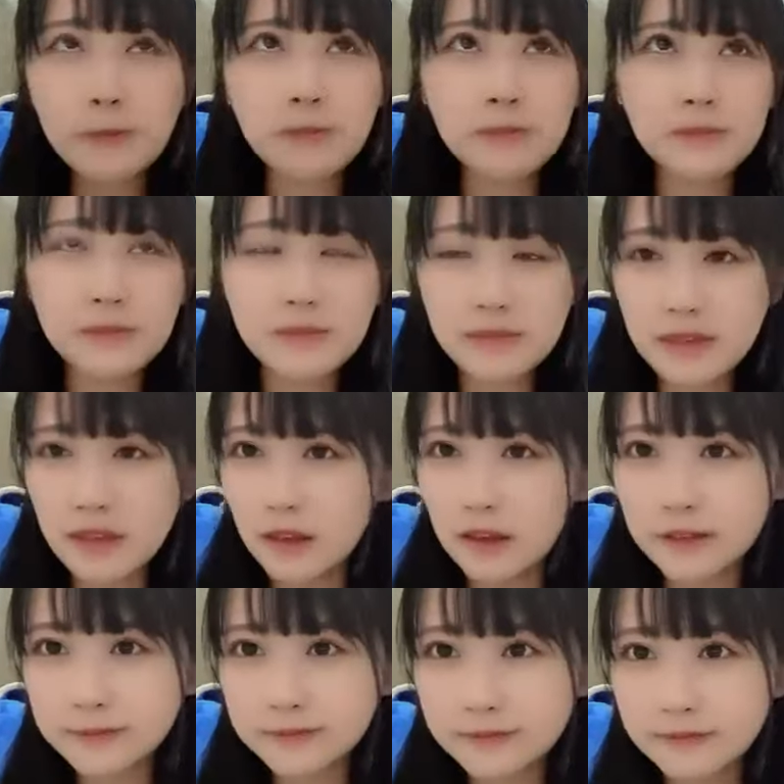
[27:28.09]
た書く気はなかっ
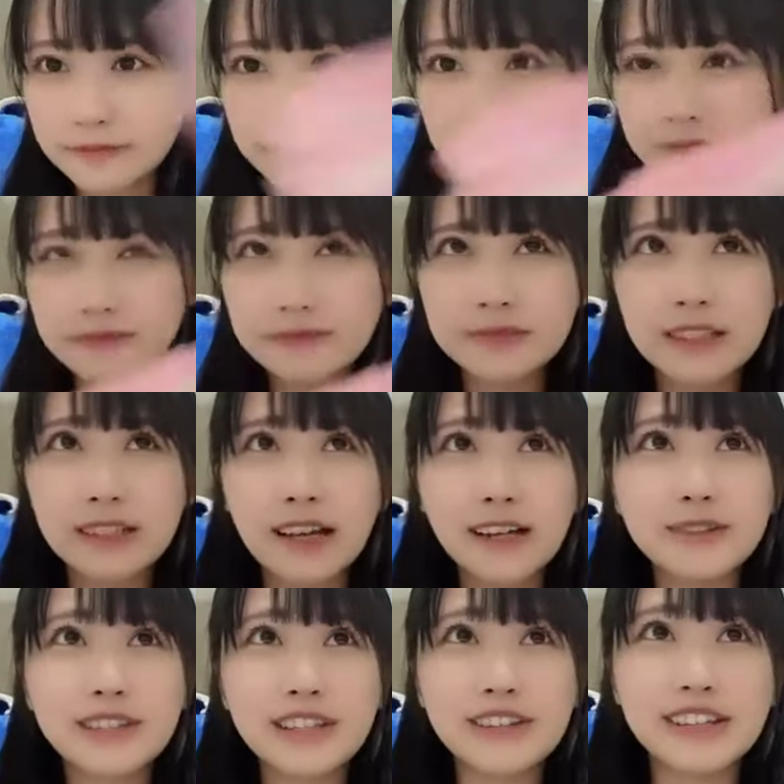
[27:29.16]
たけど
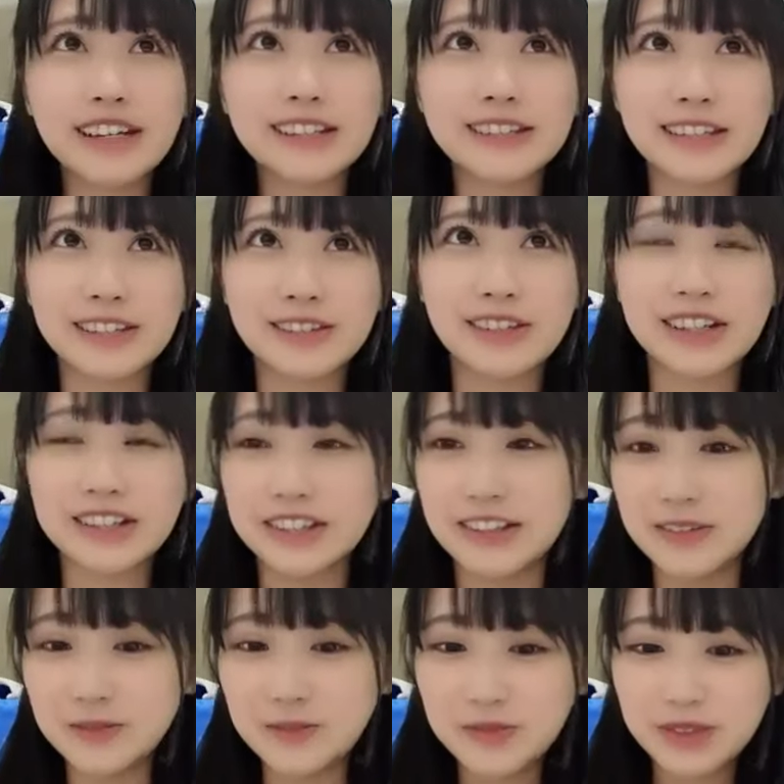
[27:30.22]
書く気はなかったけど書いた
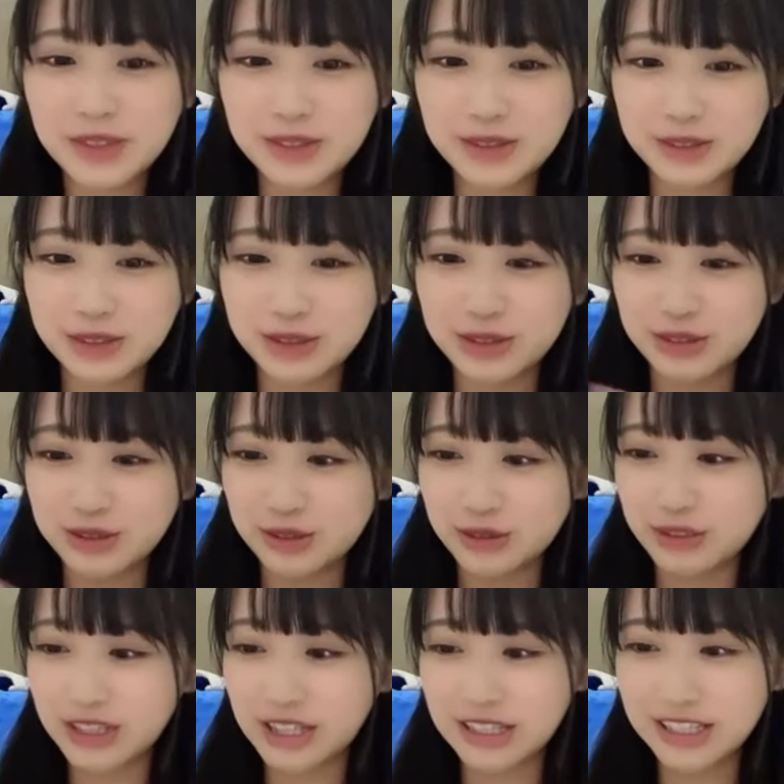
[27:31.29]
の、うん、す
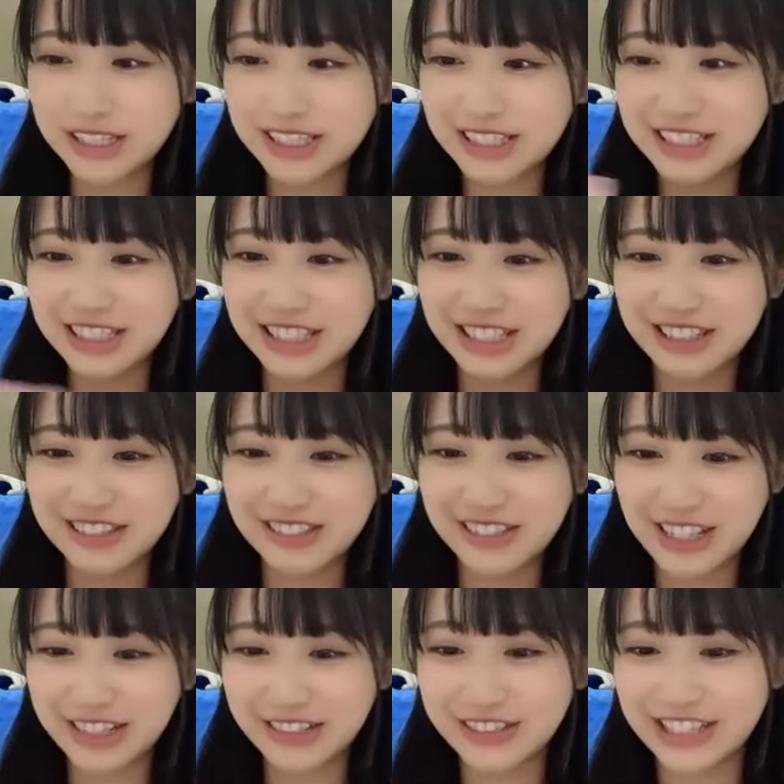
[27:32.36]
ごい悲しいんだけど
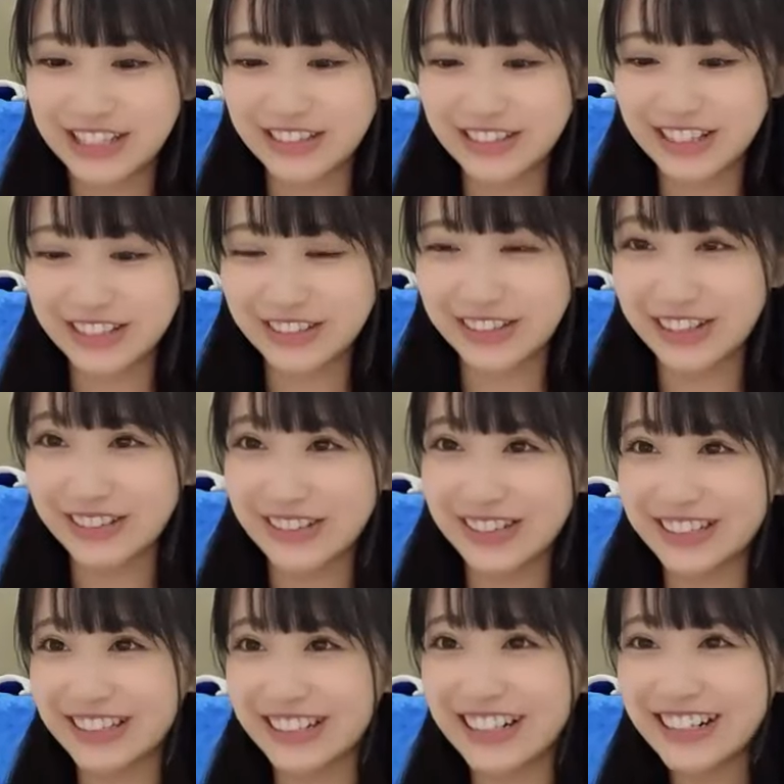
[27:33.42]
書く気はないとか言わ
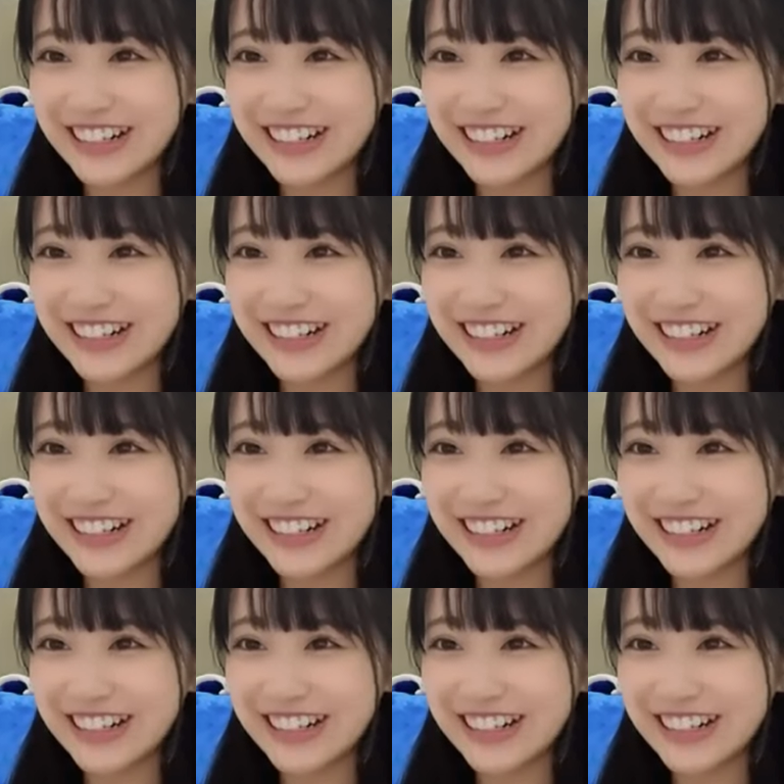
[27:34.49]
れたら